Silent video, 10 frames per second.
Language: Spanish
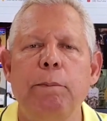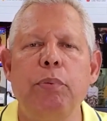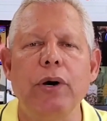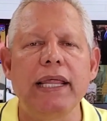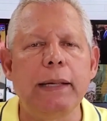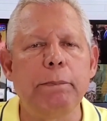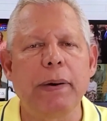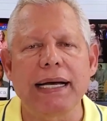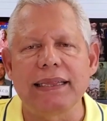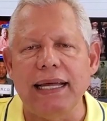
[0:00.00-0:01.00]
Pueden
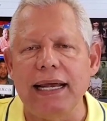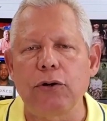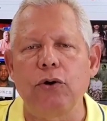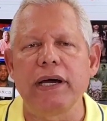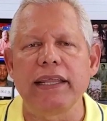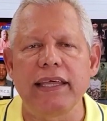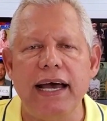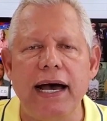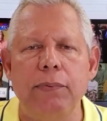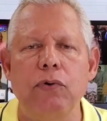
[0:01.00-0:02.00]
pactar con el
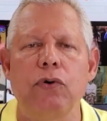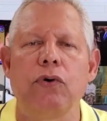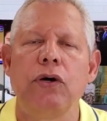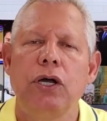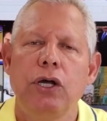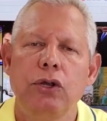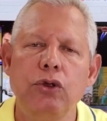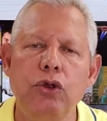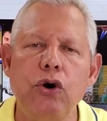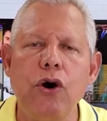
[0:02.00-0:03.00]
diablo,
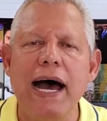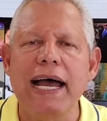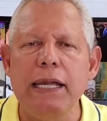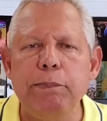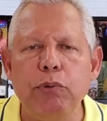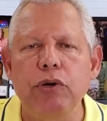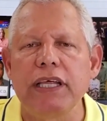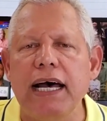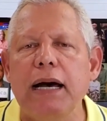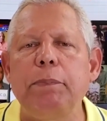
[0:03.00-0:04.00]
no hay
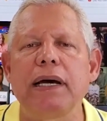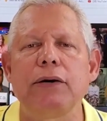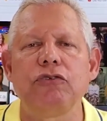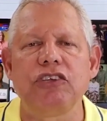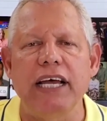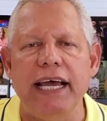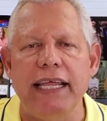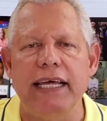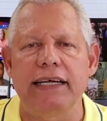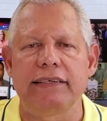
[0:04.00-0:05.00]
impunidad para
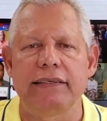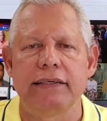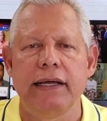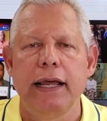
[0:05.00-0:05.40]
ustedes.